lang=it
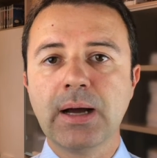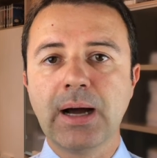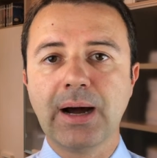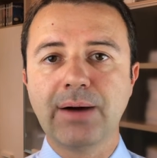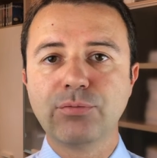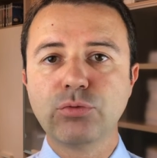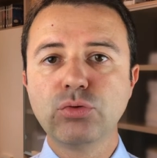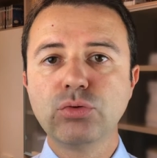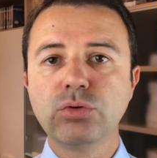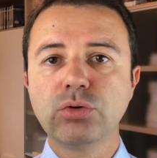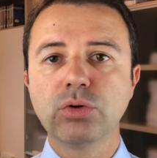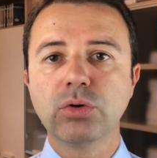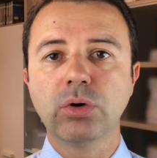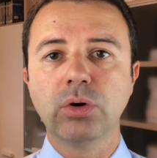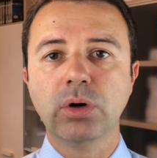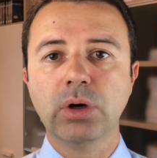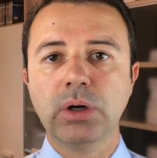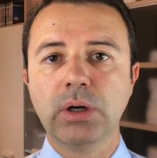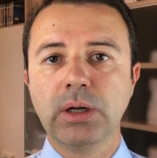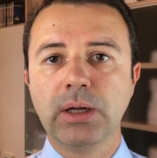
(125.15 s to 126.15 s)

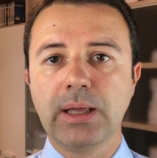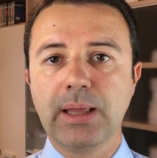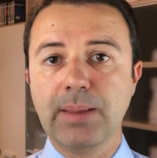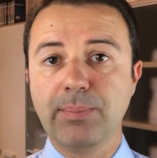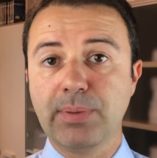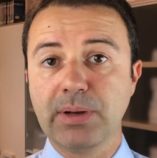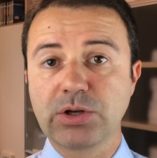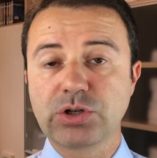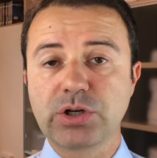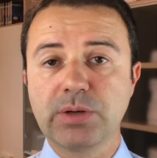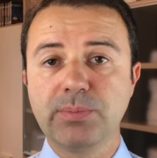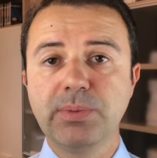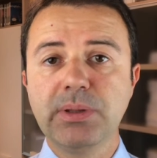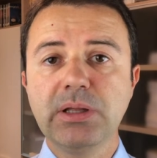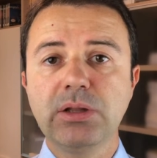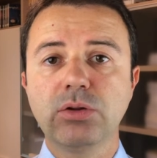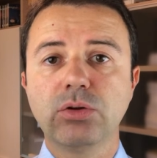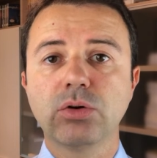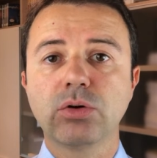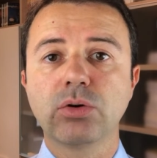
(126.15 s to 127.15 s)
avuto e
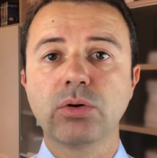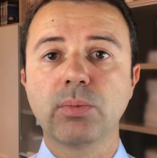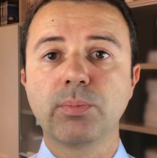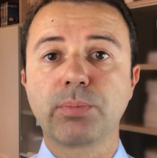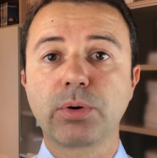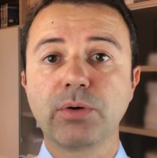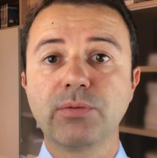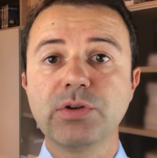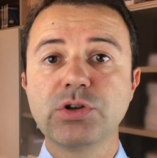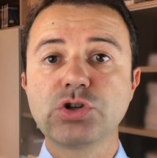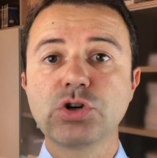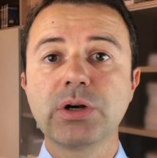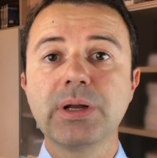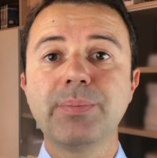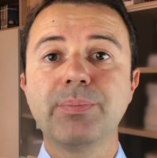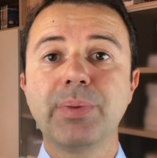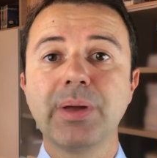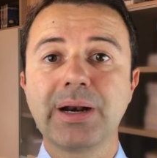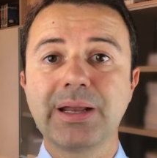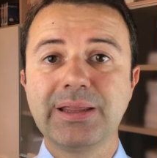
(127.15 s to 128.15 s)
percepito
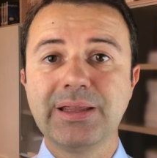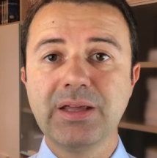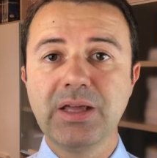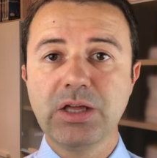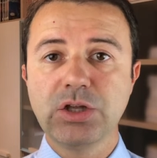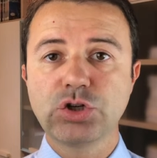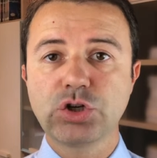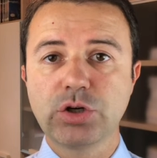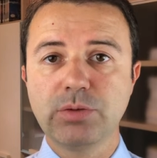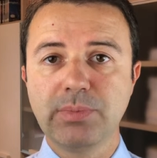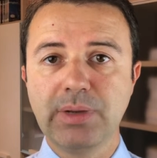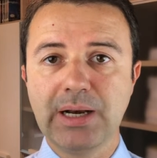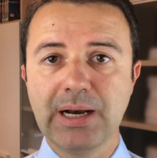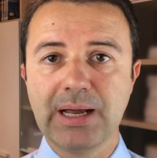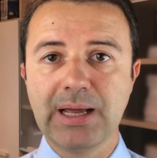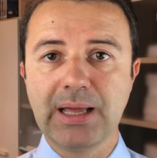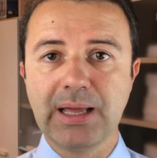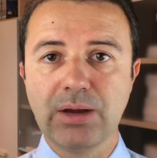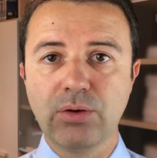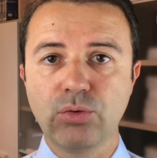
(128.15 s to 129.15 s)
provvigioni per
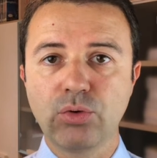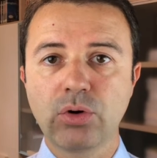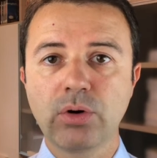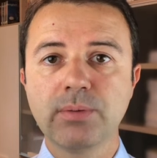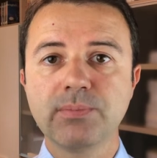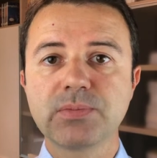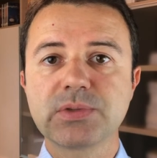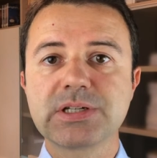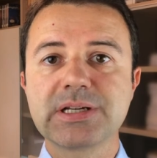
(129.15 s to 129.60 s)
10.000 euro,